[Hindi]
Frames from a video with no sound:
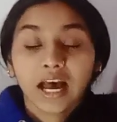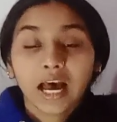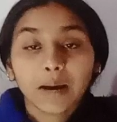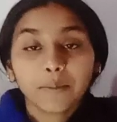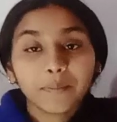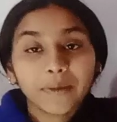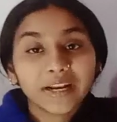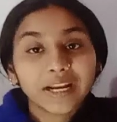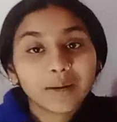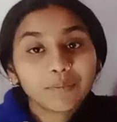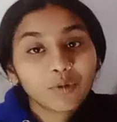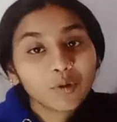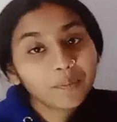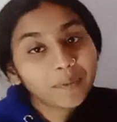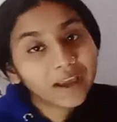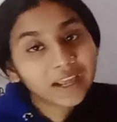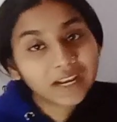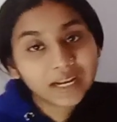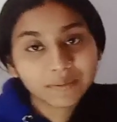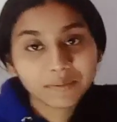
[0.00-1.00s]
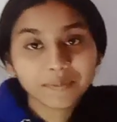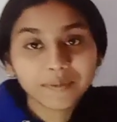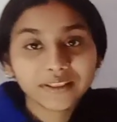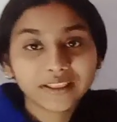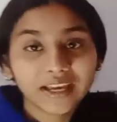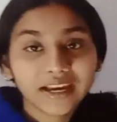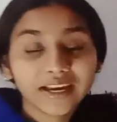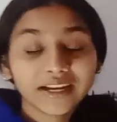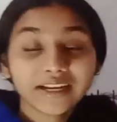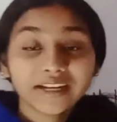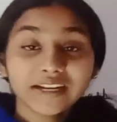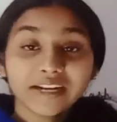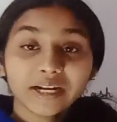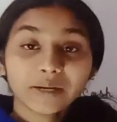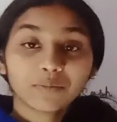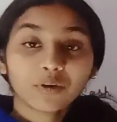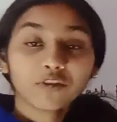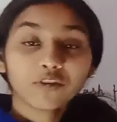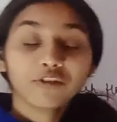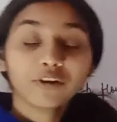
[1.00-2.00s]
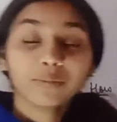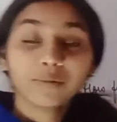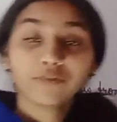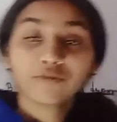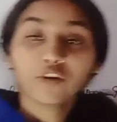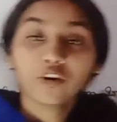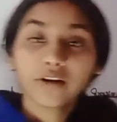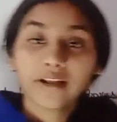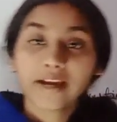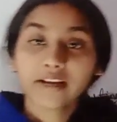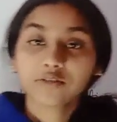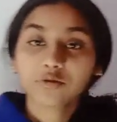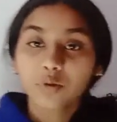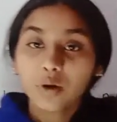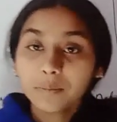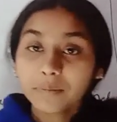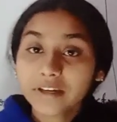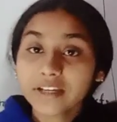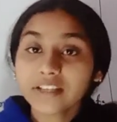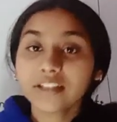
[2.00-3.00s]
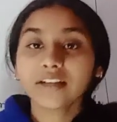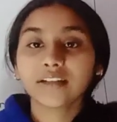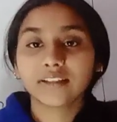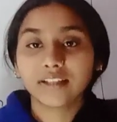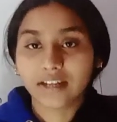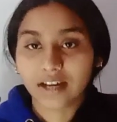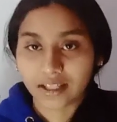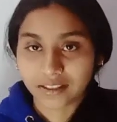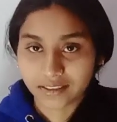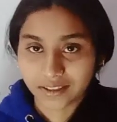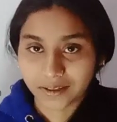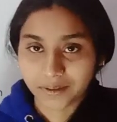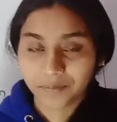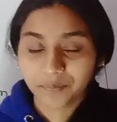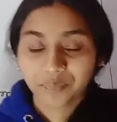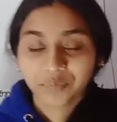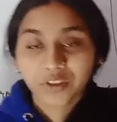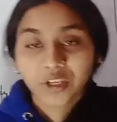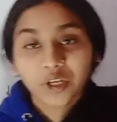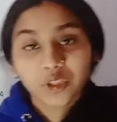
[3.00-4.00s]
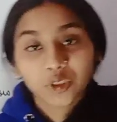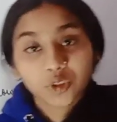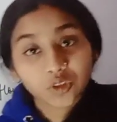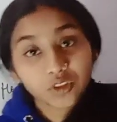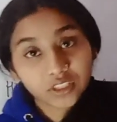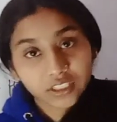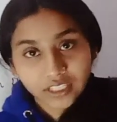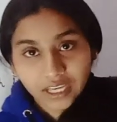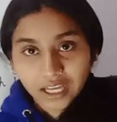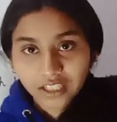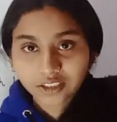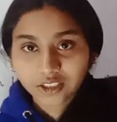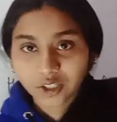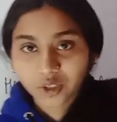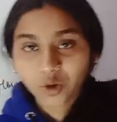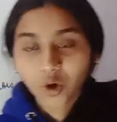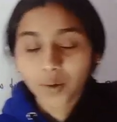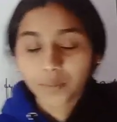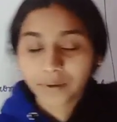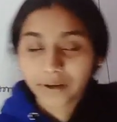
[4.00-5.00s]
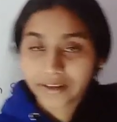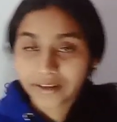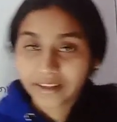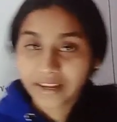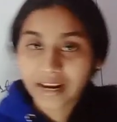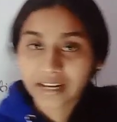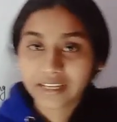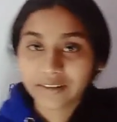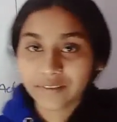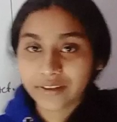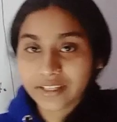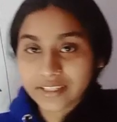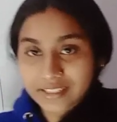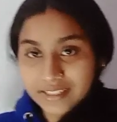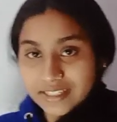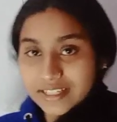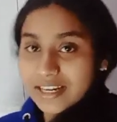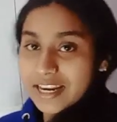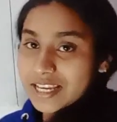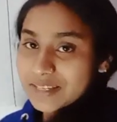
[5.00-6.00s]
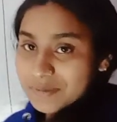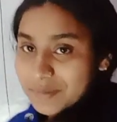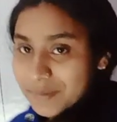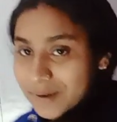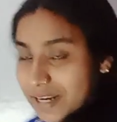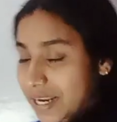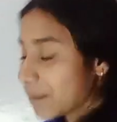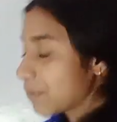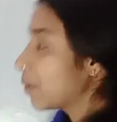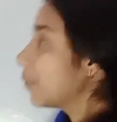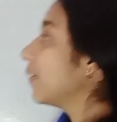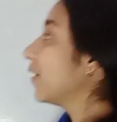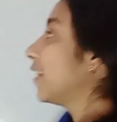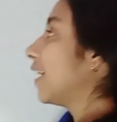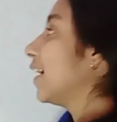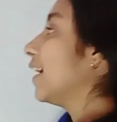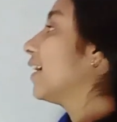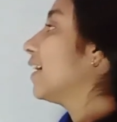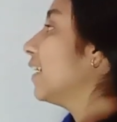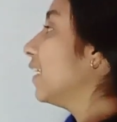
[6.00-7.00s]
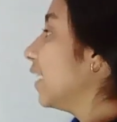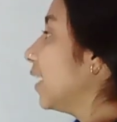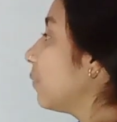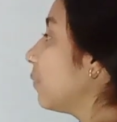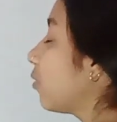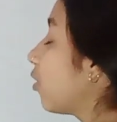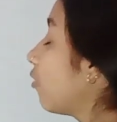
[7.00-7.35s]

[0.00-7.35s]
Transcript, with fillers: अब मैंने आपको पहले भी बताया कि नेट प्रॉफिट बिफोर टैक्स को हम किधर दिखाते हैं तो याद करो ऑपरेटिंग एक्टिविटीज़ के क्लास में मैंने आपको बताया कि नेट